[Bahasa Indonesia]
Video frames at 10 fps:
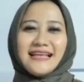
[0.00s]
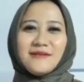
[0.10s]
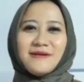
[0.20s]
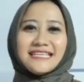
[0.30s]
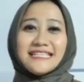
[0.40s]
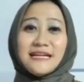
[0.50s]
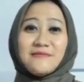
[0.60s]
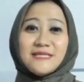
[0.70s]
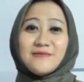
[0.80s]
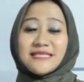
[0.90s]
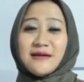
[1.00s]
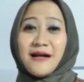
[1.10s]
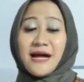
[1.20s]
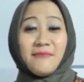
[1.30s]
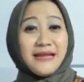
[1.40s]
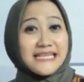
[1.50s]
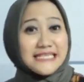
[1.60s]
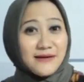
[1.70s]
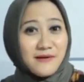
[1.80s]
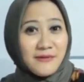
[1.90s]
Terima kasih Anda masih bersama kami di
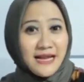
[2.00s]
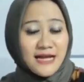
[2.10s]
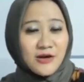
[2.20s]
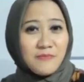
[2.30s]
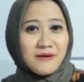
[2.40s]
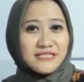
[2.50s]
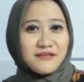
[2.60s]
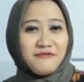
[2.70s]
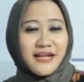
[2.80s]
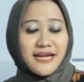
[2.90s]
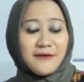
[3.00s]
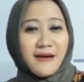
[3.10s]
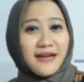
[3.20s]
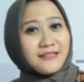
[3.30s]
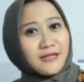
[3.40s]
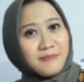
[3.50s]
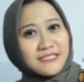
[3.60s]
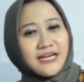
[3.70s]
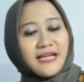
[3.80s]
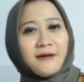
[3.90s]
Sapa Malang, Kompas TV Independen
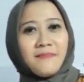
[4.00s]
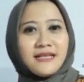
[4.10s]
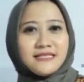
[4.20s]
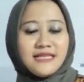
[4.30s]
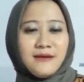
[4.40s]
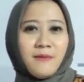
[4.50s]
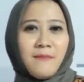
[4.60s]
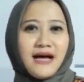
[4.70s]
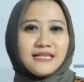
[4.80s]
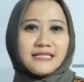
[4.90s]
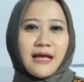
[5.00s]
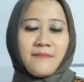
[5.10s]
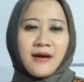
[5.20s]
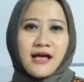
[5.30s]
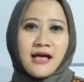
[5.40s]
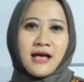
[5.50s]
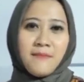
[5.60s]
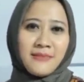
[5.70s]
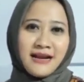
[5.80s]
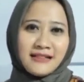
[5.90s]
Terpercaya masih membahas tema
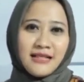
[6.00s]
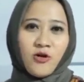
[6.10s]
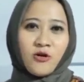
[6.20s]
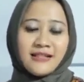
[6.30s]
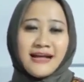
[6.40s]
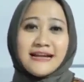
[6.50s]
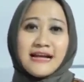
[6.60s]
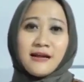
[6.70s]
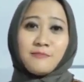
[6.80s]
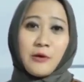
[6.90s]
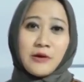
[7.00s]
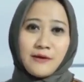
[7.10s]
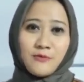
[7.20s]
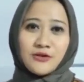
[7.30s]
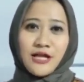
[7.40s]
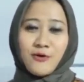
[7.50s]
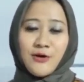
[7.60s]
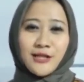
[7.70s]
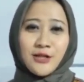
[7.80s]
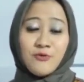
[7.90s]
menata kota dengan program Kotaku
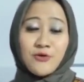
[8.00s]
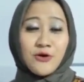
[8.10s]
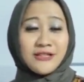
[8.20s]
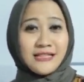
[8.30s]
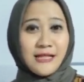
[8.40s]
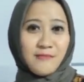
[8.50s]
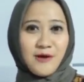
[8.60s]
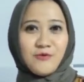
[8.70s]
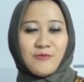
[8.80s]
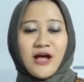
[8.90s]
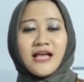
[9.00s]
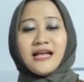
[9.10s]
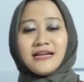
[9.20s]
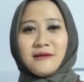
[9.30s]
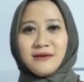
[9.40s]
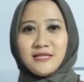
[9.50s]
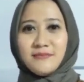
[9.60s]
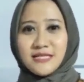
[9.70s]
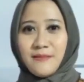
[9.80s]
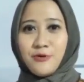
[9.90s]
atau Kota Tanpa Kumuh. Dan masih
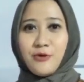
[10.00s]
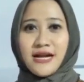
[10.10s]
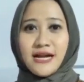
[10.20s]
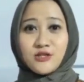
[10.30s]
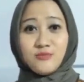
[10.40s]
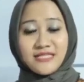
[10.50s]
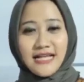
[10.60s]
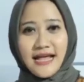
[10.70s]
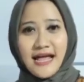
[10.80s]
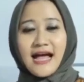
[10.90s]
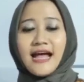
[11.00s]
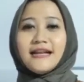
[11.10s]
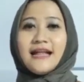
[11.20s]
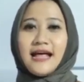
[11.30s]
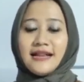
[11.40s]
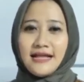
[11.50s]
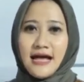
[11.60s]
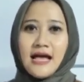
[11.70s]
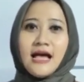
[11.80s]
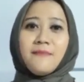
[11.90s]
bersama dua narasumber saya dari
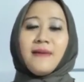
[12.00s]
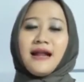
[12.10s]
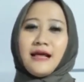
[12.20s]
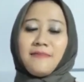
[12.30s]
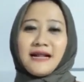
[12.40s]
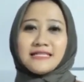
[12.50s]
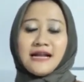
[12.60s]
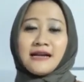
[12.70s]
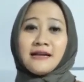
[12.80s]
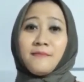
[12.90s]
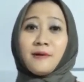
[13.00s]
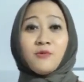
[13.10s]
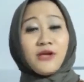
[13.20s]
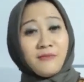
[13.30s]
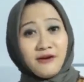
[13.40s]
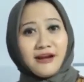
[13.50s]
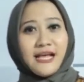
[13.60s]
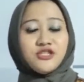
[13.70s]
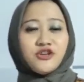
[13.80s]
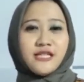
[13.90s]
Balai Prasarana Permukiman
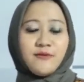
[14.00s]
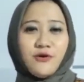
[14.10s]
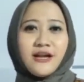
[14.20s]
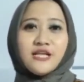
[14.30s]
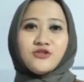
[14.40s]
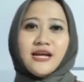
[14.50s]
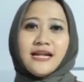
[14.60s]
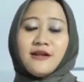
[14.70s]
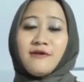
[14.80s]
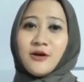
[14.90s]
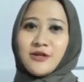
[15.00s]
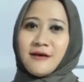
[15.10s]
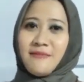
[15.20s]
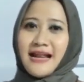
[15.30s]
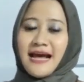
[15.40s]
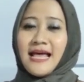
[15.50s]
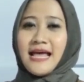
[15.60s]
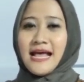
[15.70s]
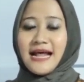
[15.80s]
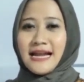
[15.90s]
Wilayah Jawa Timur dan juga dari Wali Kota Malang.
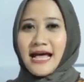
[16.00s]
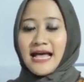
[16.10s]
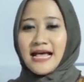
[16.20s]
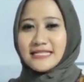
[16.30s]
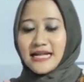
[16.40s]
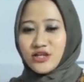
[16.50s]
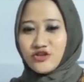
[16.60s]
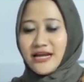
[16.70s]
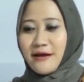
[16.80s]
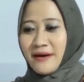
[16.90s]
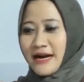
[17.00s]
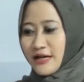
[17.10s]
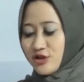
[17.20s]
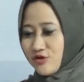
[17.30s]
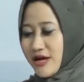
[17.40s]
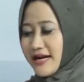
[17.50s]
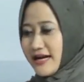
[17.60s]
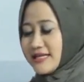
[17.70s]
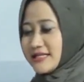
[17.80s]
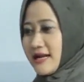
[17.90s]
Nah, selanjutnya yang menarik juga
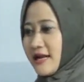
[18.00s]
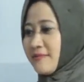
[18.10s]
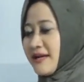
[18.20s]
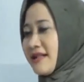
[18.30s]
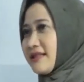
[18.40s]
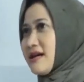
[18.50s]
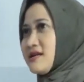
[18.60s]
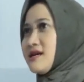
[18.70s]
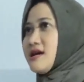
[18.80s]
adalah selain menata